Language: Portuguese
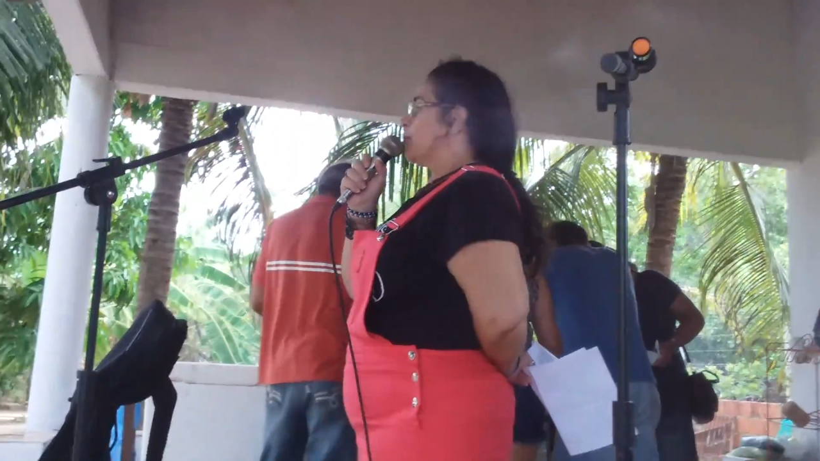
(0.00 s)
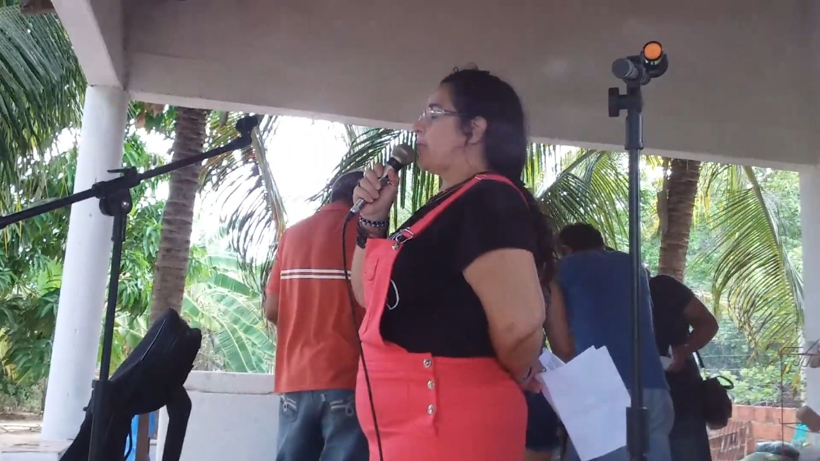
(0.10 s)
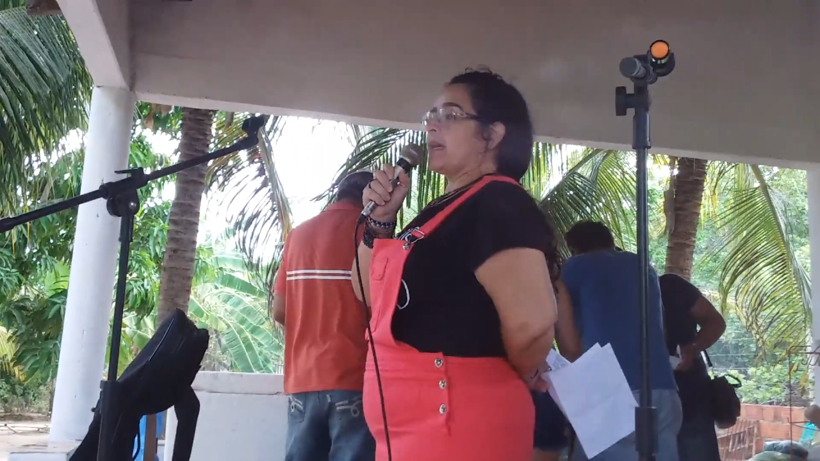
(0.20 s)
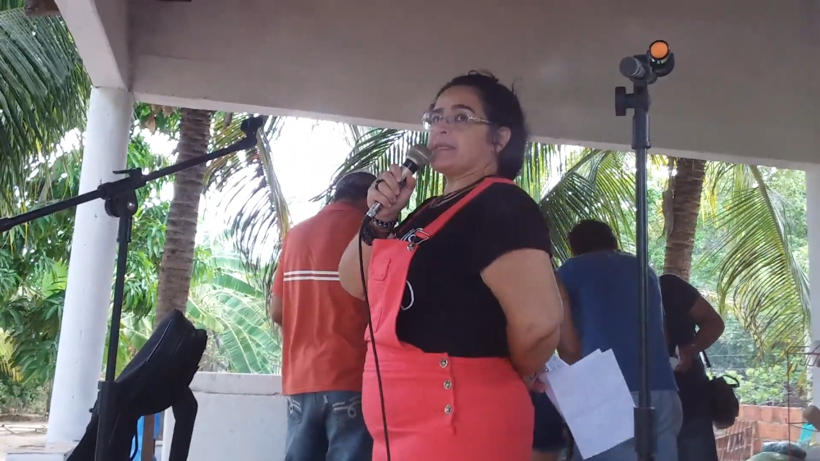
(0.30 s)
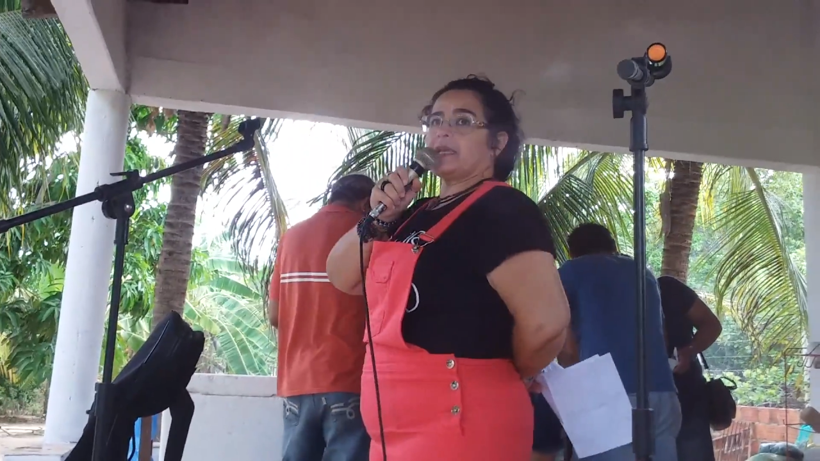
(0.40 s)

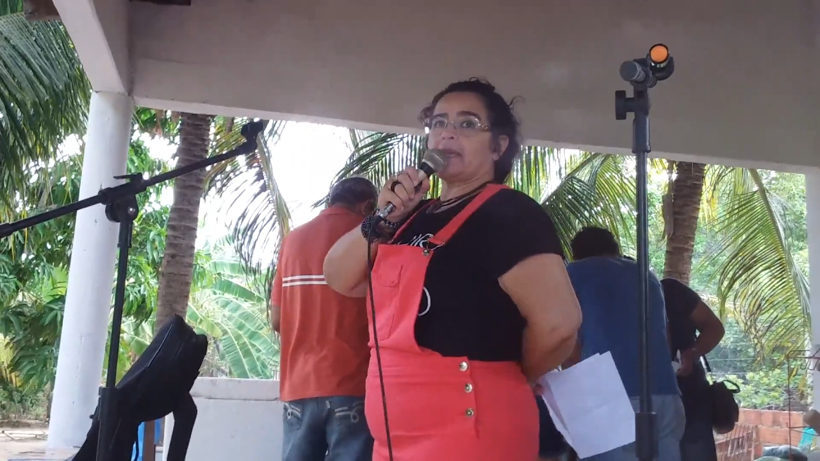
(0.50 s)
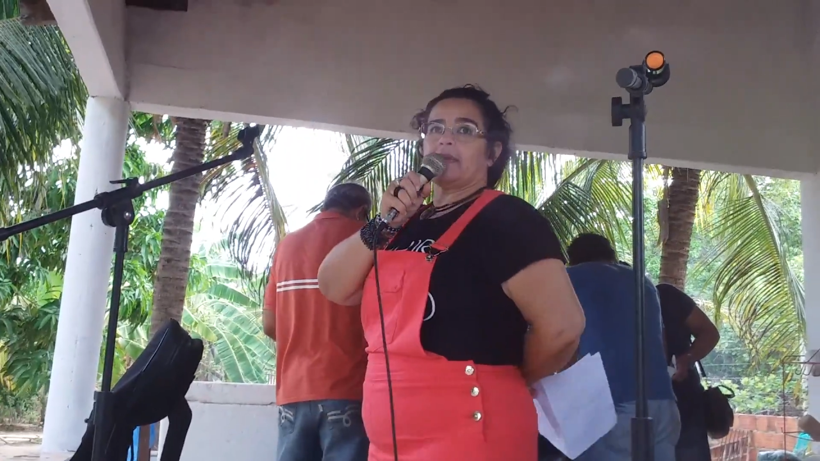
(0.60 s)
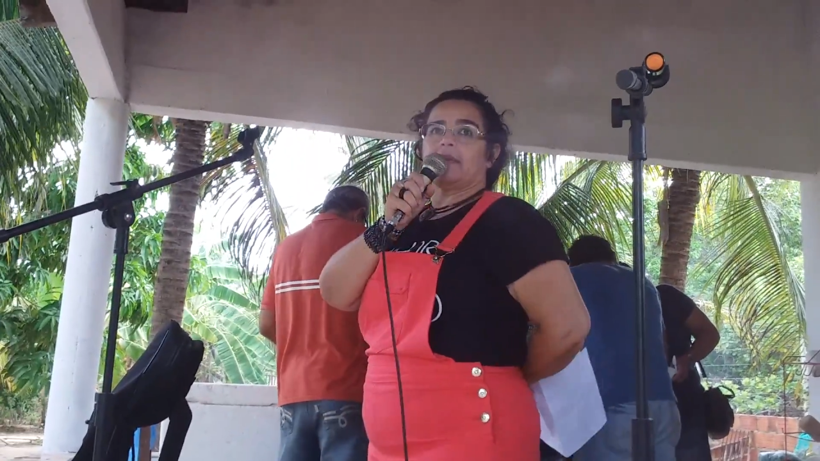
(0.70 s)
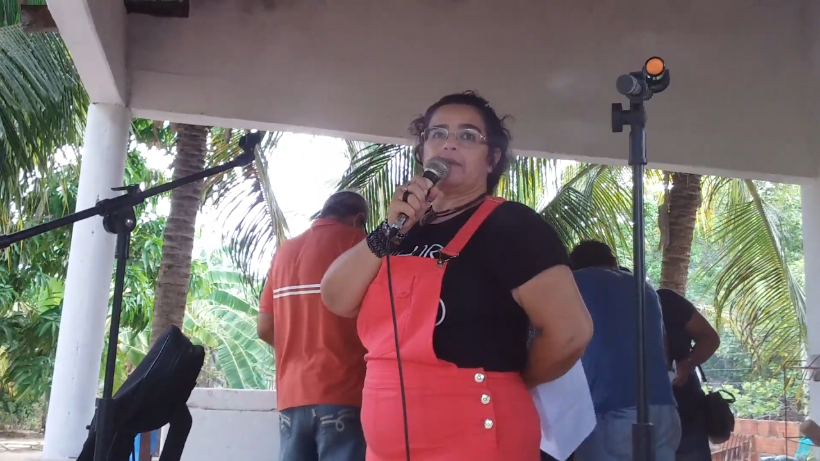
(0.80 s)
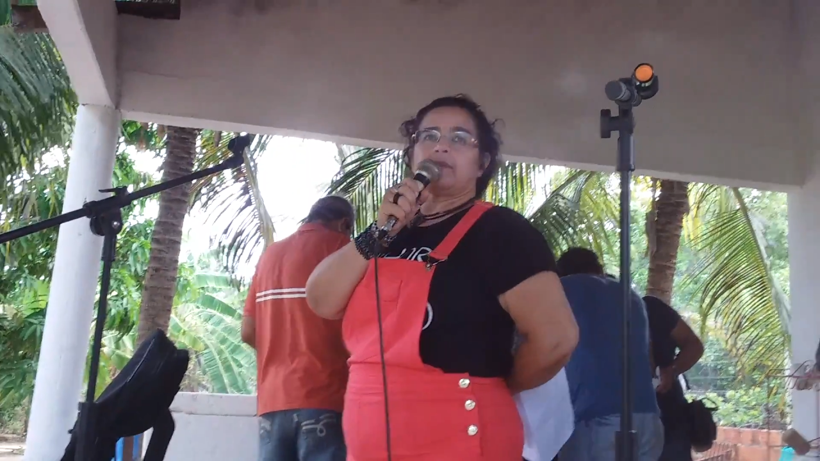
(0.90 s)
mas é
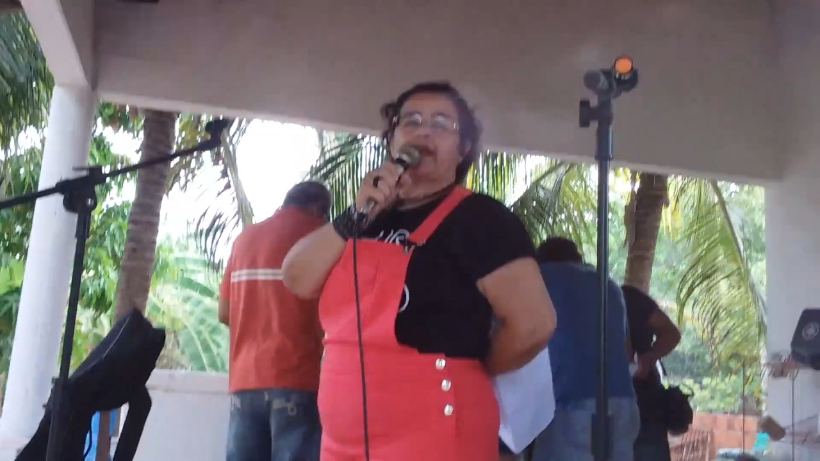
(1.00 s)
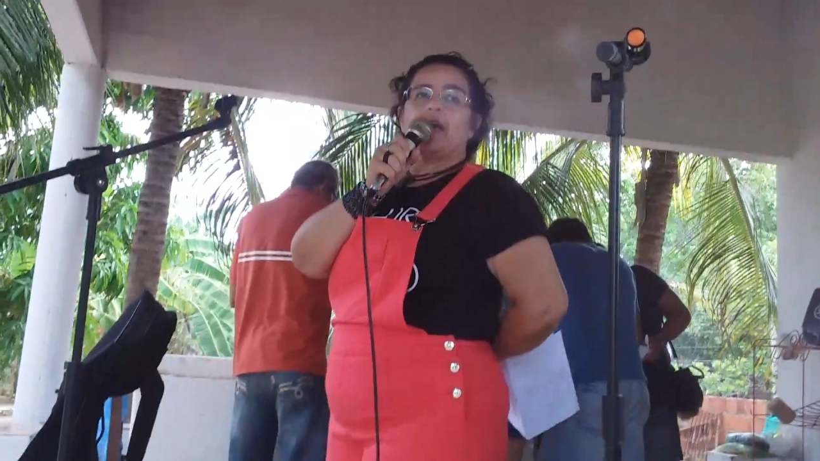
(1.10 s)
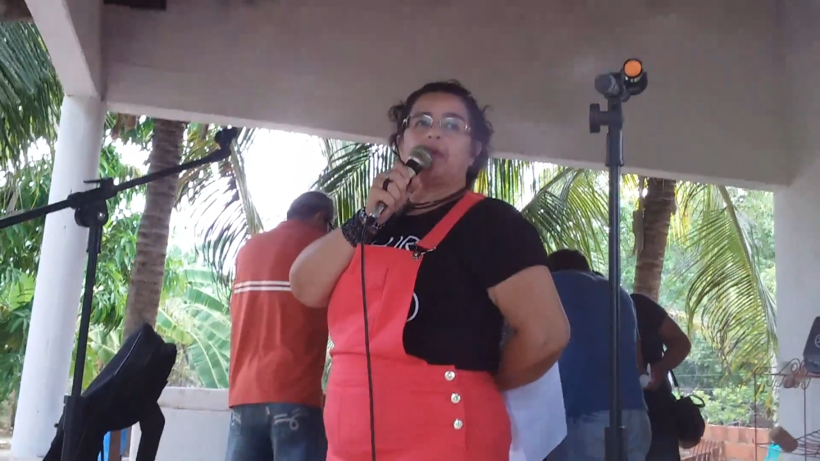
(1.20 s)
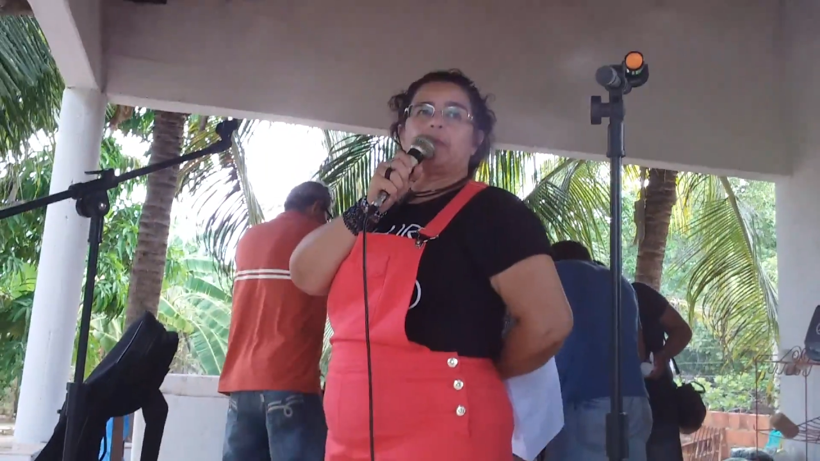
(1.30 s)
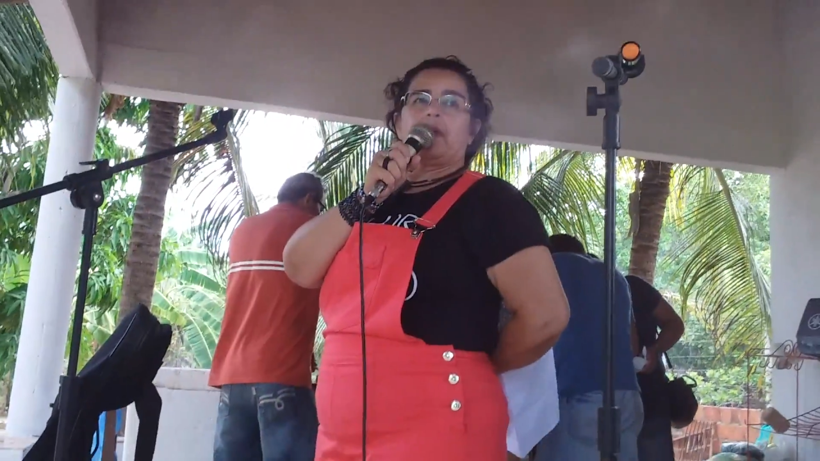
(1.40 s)
quem
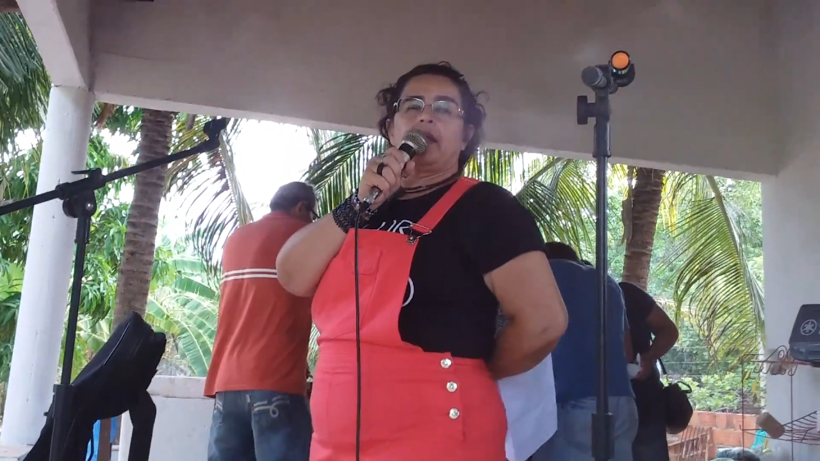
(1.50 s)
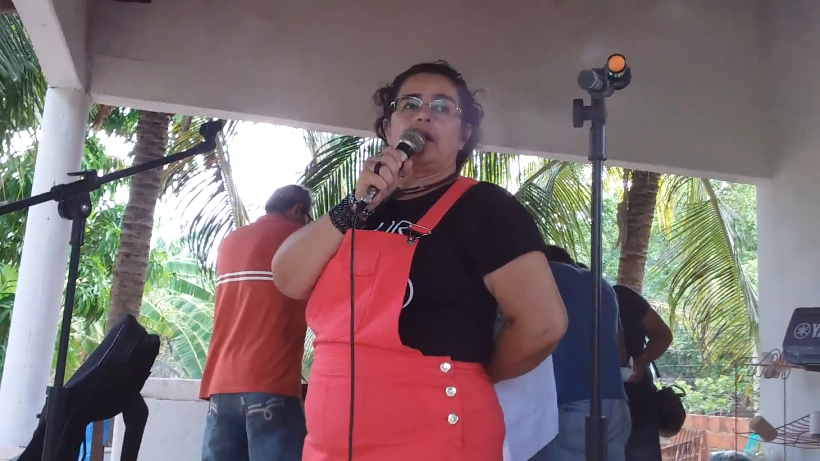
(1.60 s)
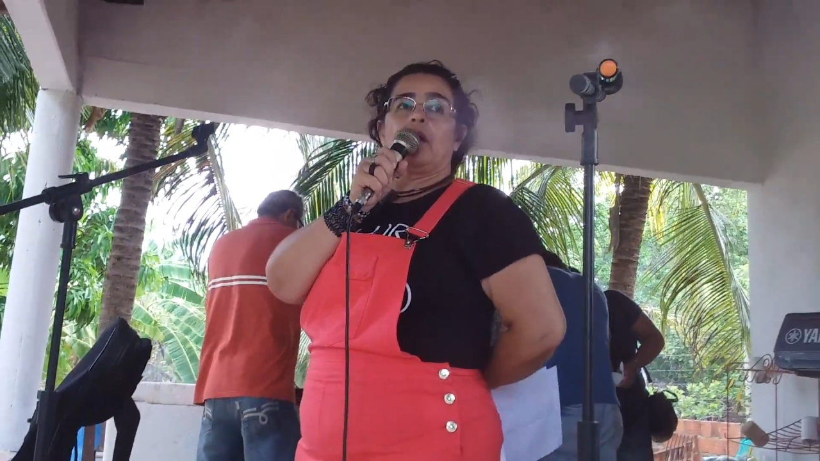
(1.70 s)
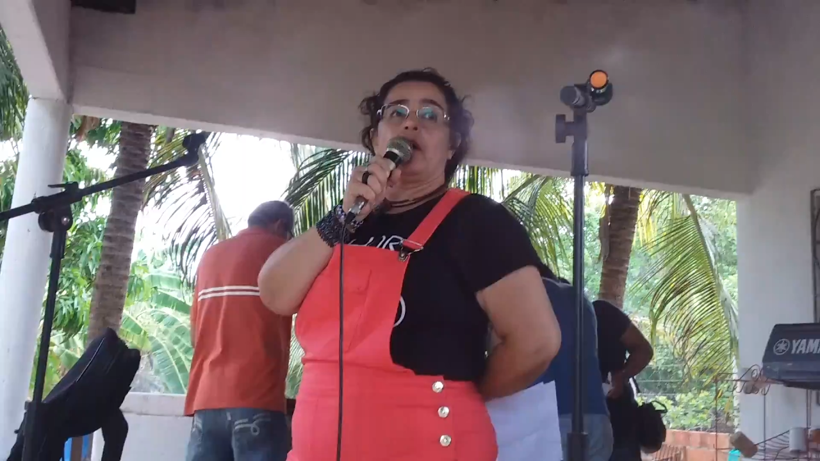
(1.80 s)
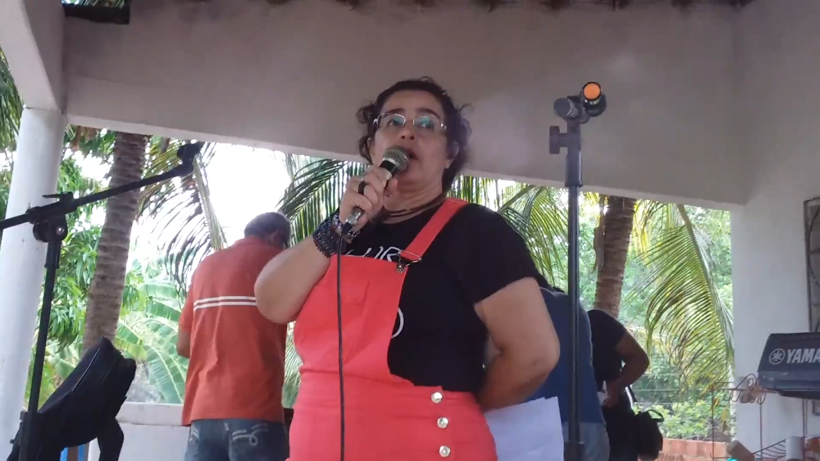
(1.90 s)
sabe
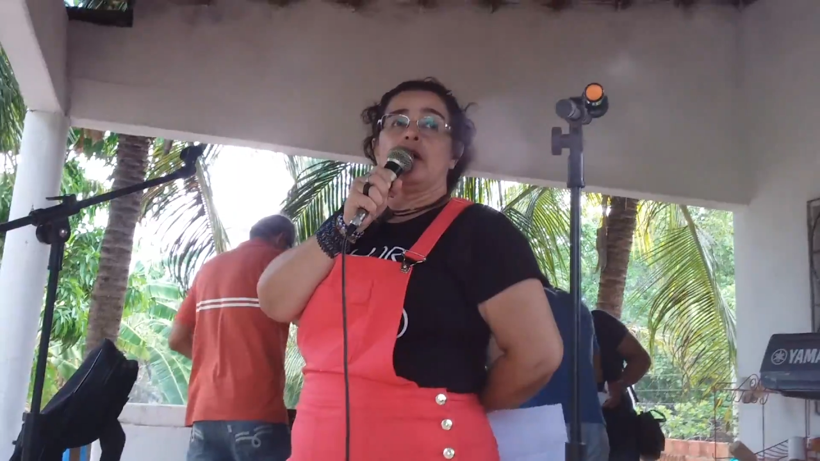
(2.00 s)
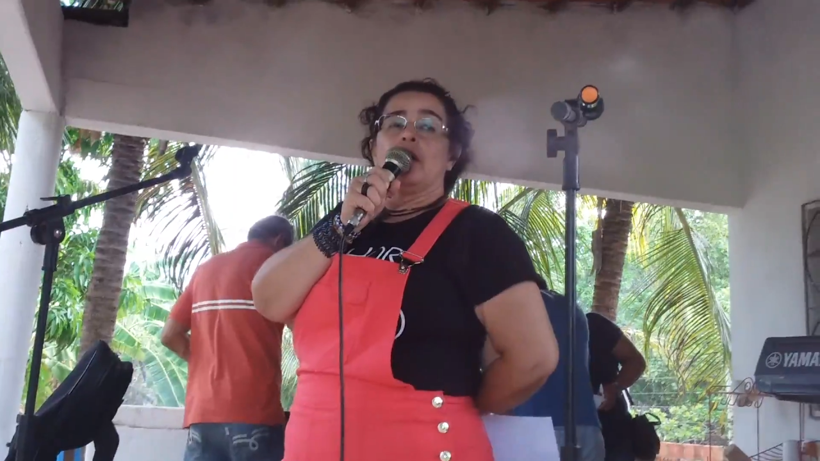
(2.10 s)
melhor,